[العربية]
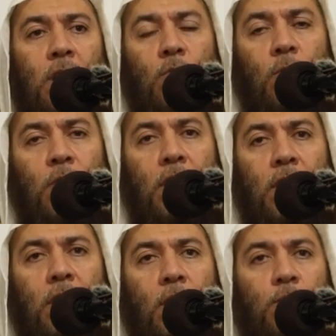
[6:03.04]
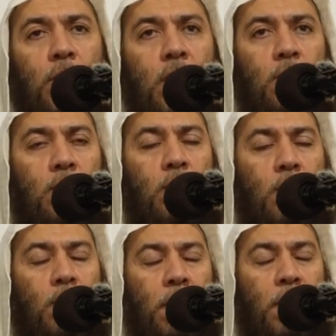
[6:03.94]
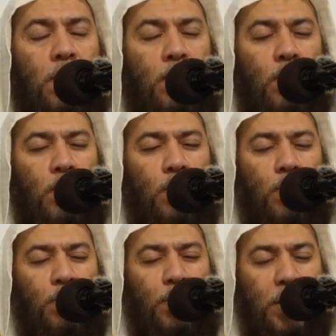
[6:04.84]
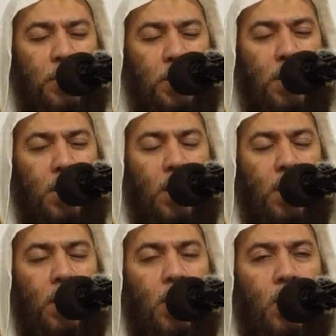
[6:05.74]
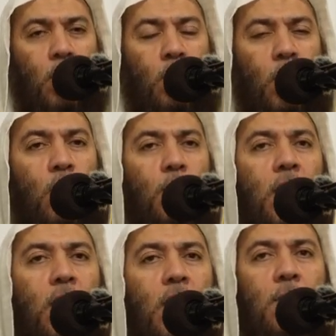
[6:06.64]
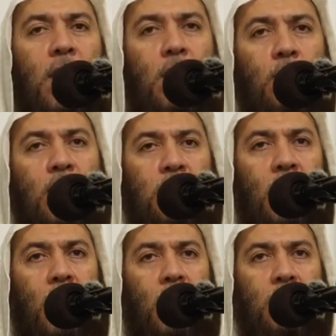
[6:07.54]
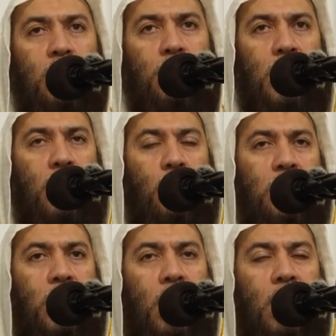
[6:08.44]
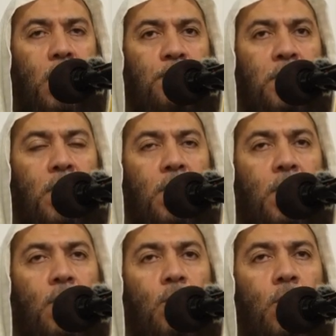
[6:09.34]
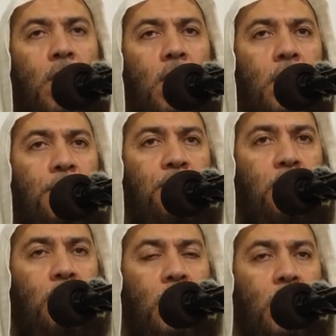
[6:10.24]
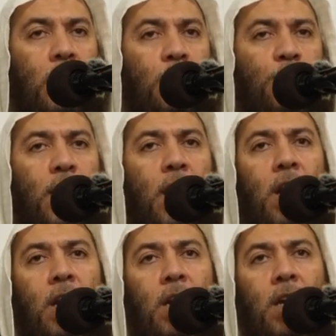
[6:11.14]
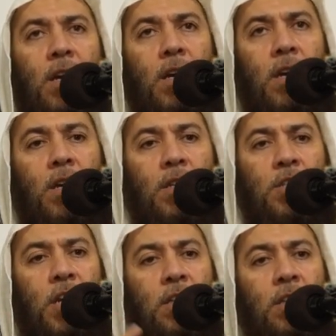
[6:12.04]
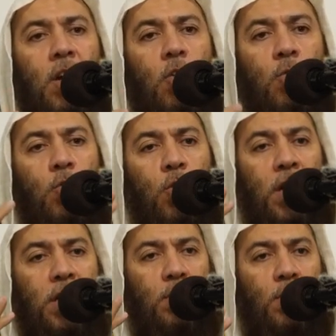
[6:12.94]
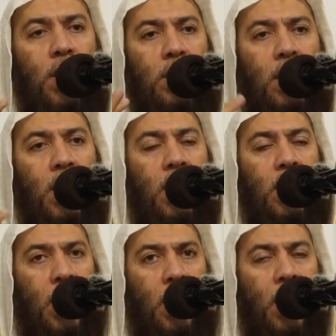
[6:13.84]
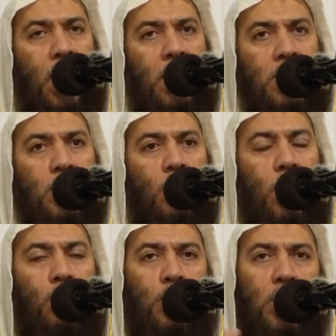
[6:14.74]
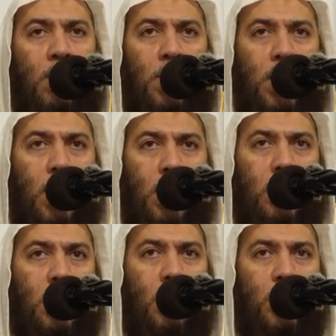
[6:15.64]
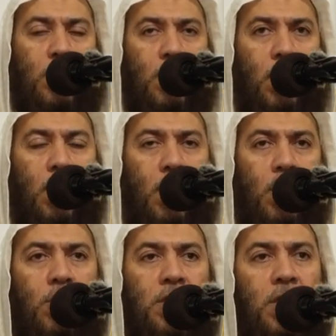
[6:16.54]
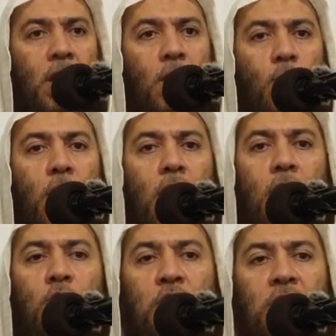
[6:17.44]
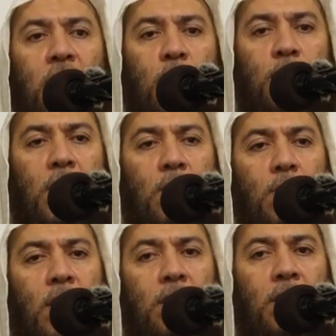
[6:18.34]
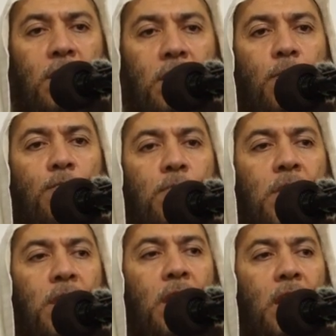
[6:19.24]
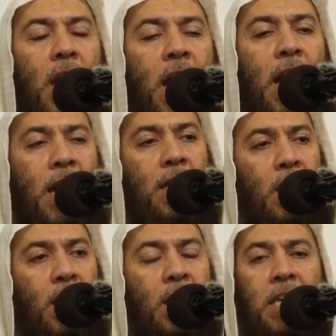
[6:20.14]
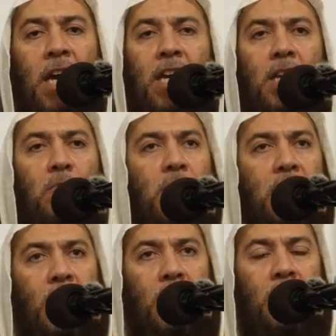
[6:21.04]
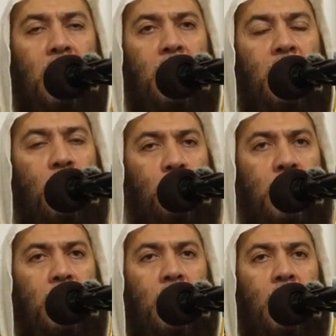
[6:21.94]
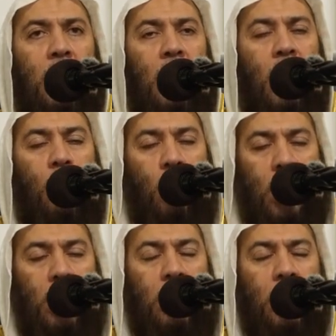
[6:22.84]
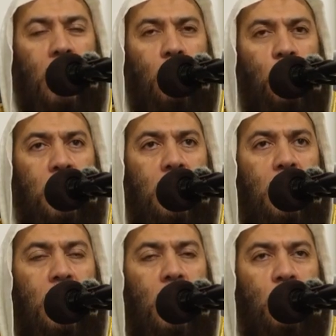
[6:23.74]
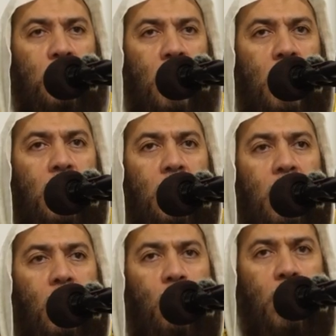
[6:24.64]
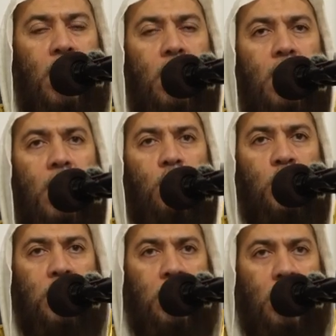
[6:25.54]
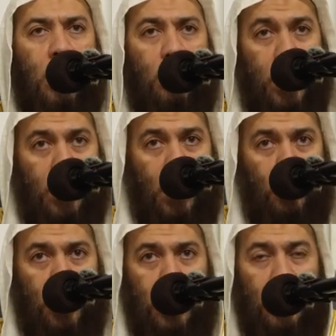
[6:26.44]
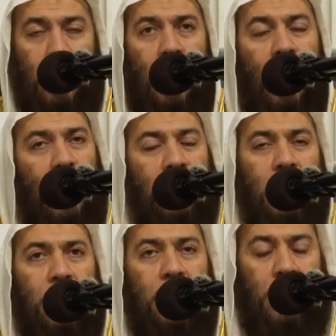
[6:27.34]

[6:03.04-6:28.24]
المؤمنين لربهم في الجنة ويوم القيامة على ما شاء الله سبحانه وتعالى وفي الآية شرط قبول العبادة الإخلاص والمتابعة لهدي النبي صلى الله عليه وسلم ولا يشرك بعبادة ربه احدا كائنا من كان نبي أو ولي أو جني أو صالح أو ملك أو شرك أكبر أو شرك أصغر